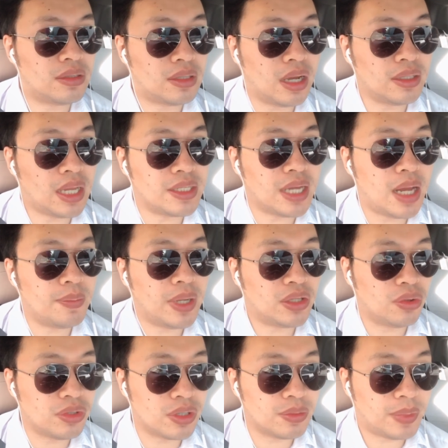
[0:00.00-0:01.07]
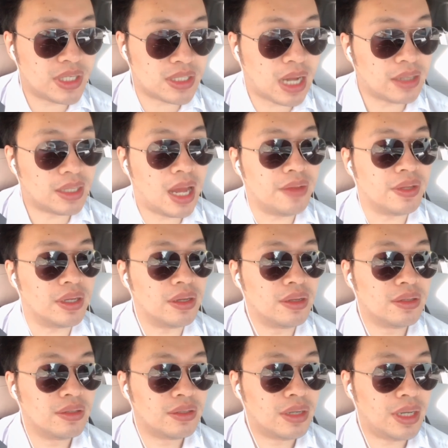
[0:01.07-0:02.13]
当大家他妈都是他妈傻蛋呢，
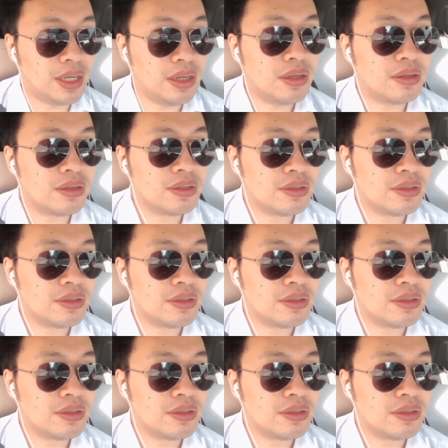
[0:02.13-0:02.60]
哎。